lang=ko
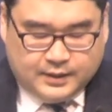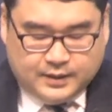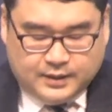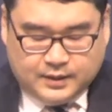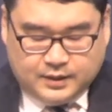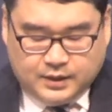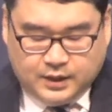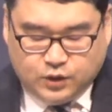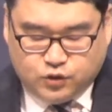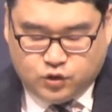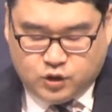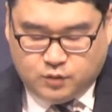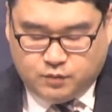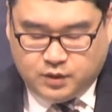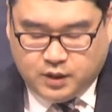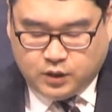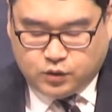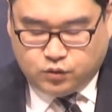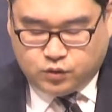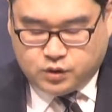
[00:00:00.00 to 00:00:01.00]
예수님이
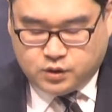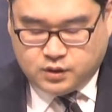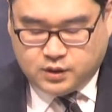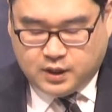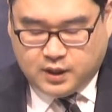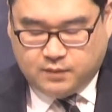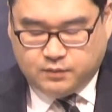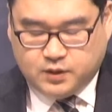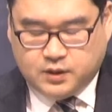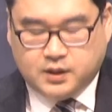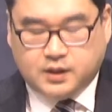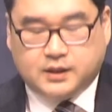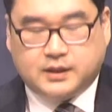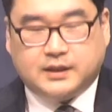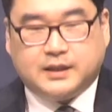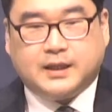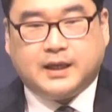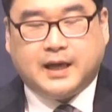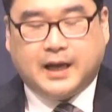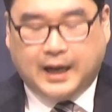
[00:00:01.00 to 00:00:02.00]
내쫓은 사람들은
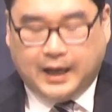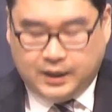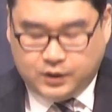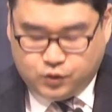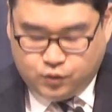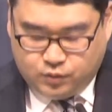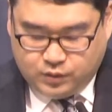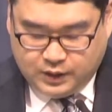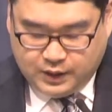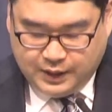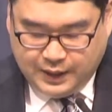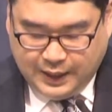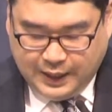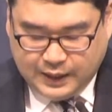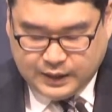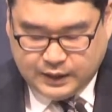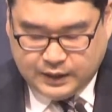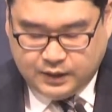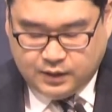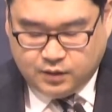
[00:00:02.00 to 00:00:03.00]
가족이
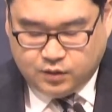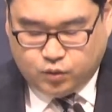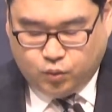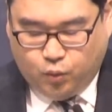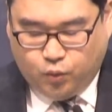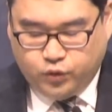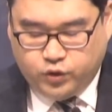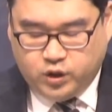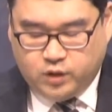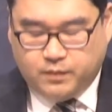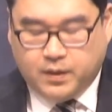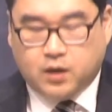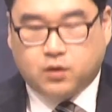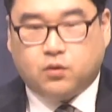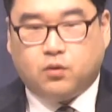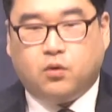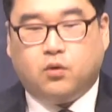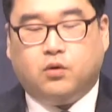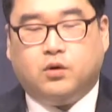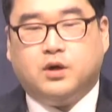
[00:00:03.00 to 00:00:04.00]
아닌 돈을
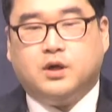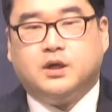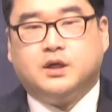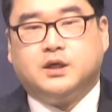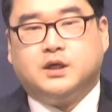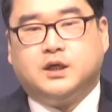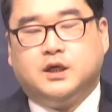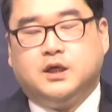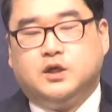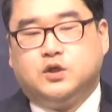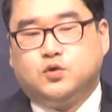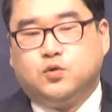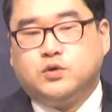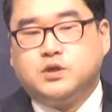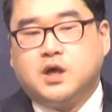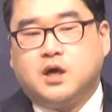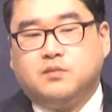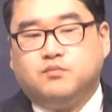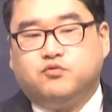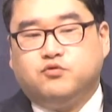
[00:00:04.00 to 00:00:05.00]
받고 이
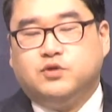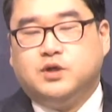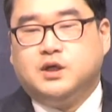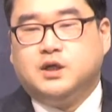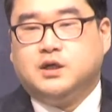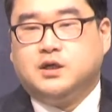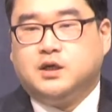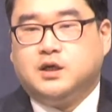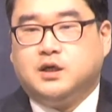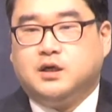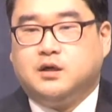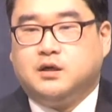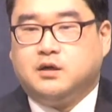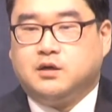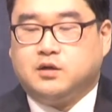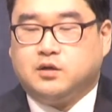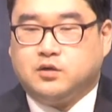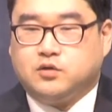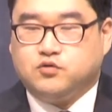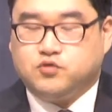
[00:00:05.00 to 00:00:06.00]
초상 분위기를
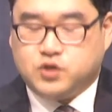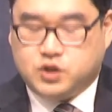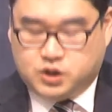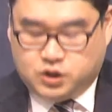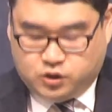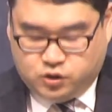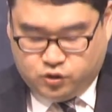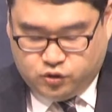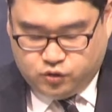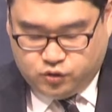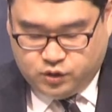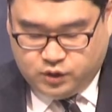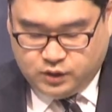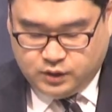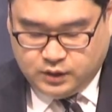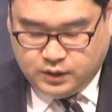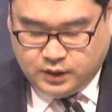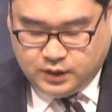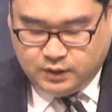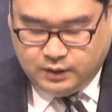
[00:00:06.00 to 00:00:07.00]

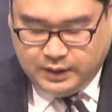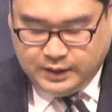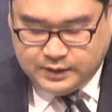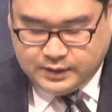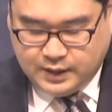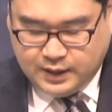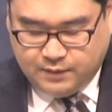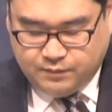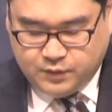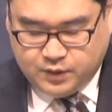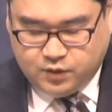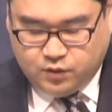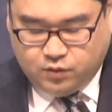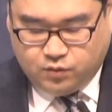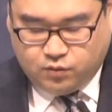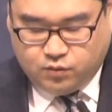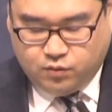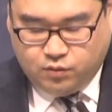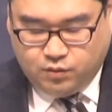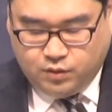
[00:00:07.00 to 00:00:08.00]
유지시켜주는 그러한
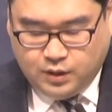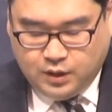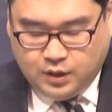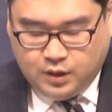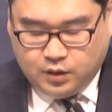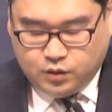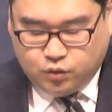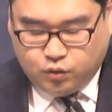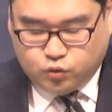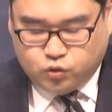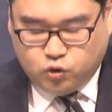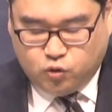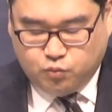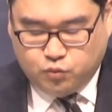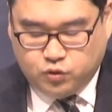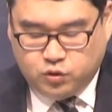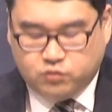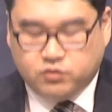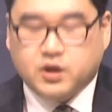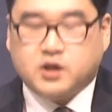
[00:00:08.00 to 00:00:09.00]
사람들이었고 또
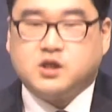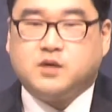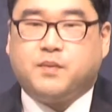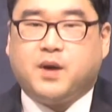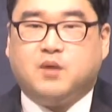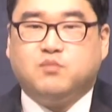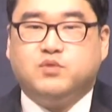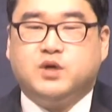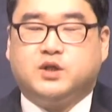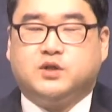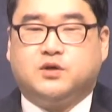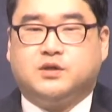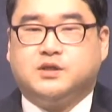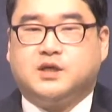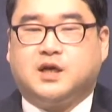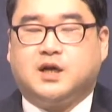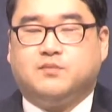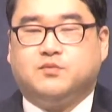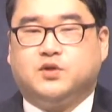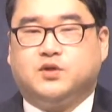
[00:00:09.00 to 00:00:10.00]
조문을 위해서 방문했던
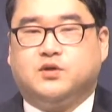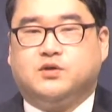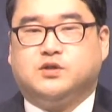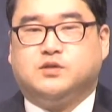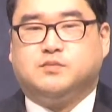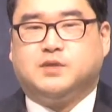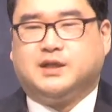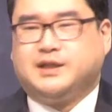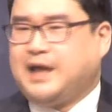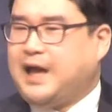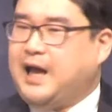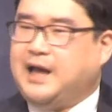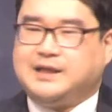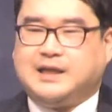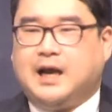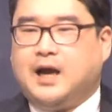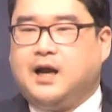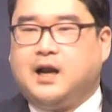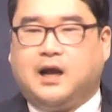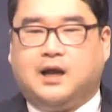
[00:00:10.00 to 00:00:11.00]
사람들이었습니다. 다
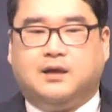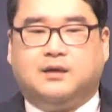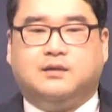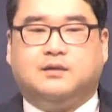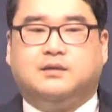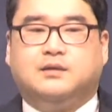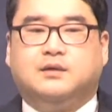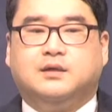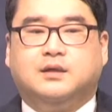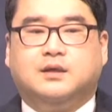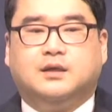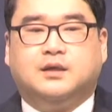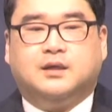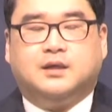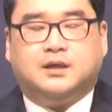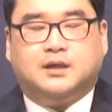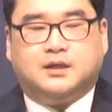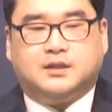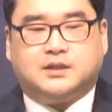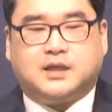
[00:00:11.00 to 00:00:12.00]
나가라.
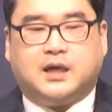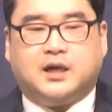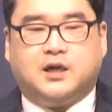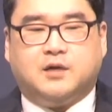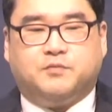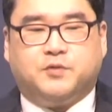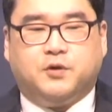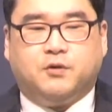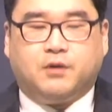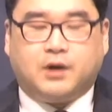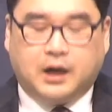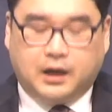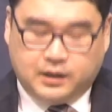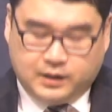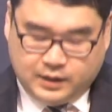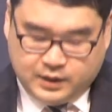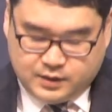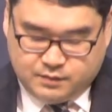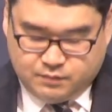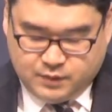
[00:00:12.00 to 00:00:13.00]
자리를 비워라
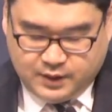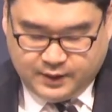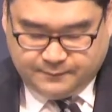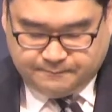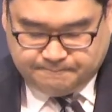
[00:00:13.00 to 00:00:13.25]
하십니다.